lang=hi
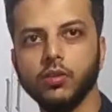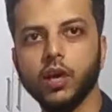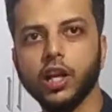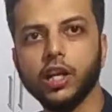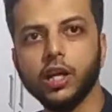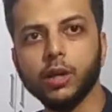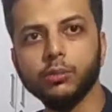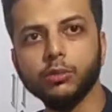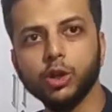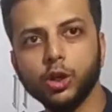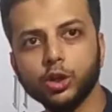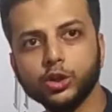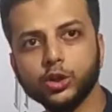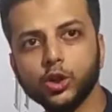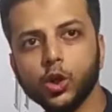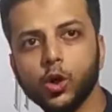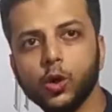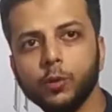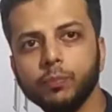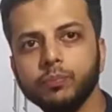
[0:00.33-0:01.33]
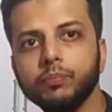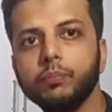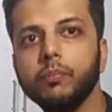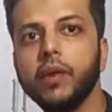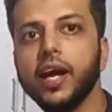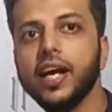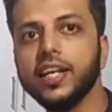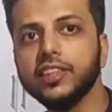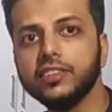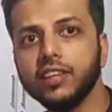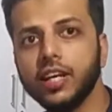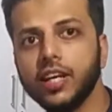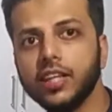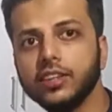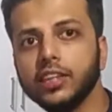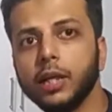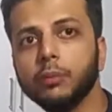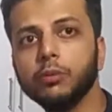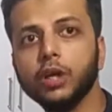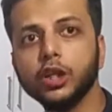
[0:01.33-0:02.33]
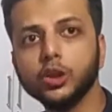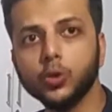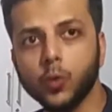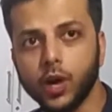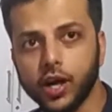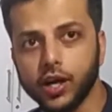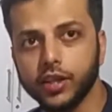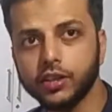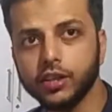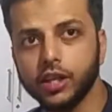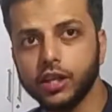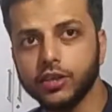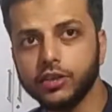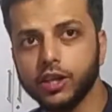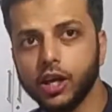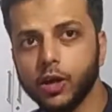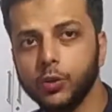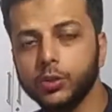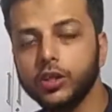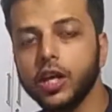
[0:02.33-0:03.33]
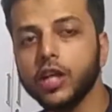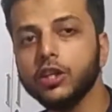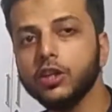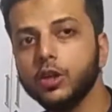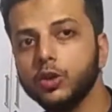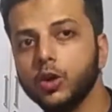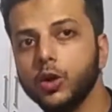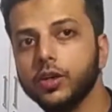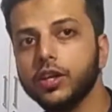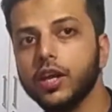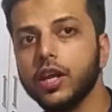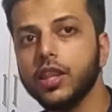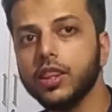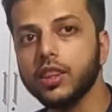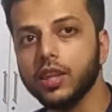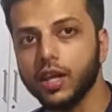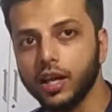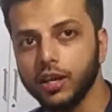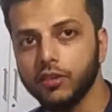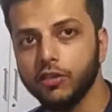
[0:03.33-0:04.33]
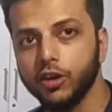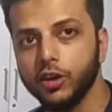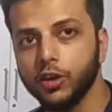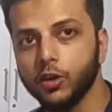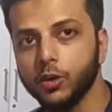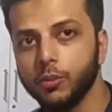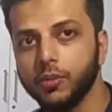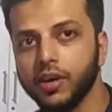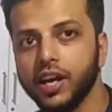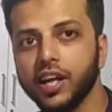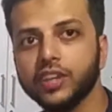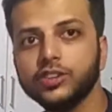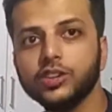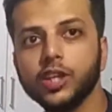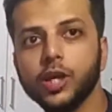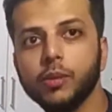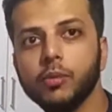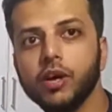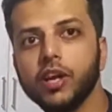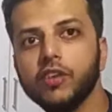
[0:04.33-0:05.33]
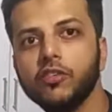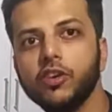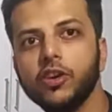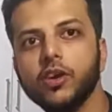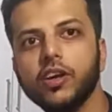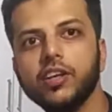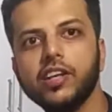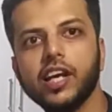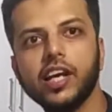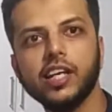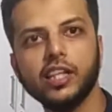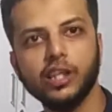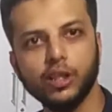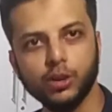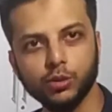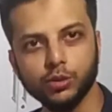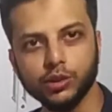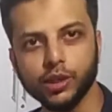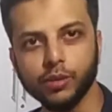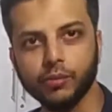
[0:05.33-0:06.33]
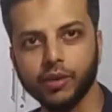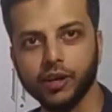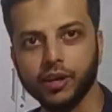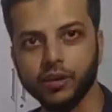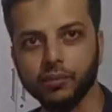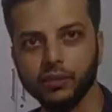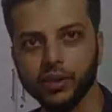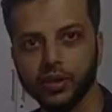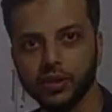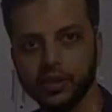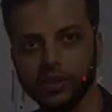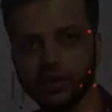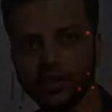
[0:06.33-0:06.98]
वेलकम दोस्तों मैं एजाज आपका स्वागत करता हूँ टेक्नोटॉक के नए वीडियो में आज का हमारा वीडियो टेक न्यूज के बारे में